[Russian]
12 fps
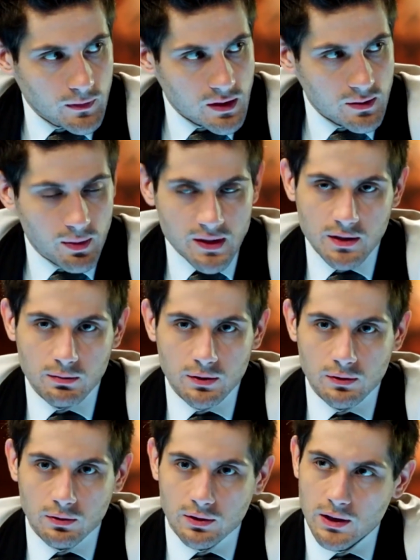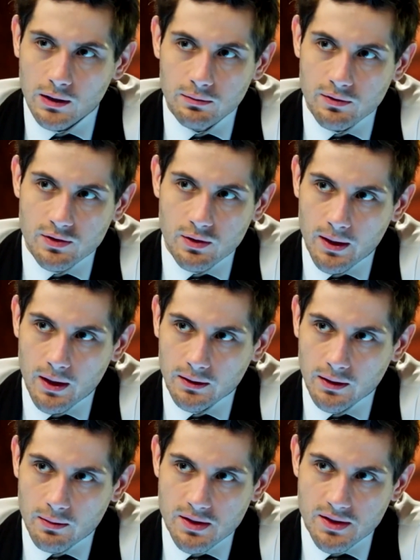Спасибо, друг, так мне все
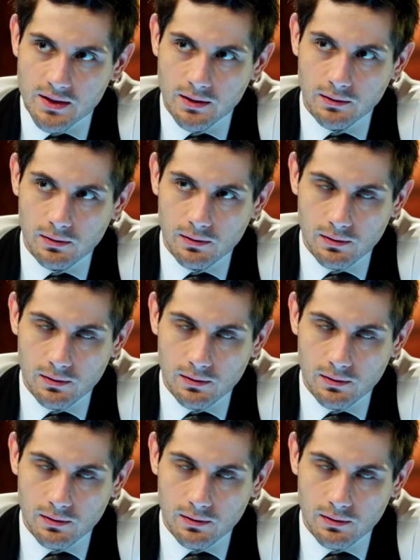понятно объяснил.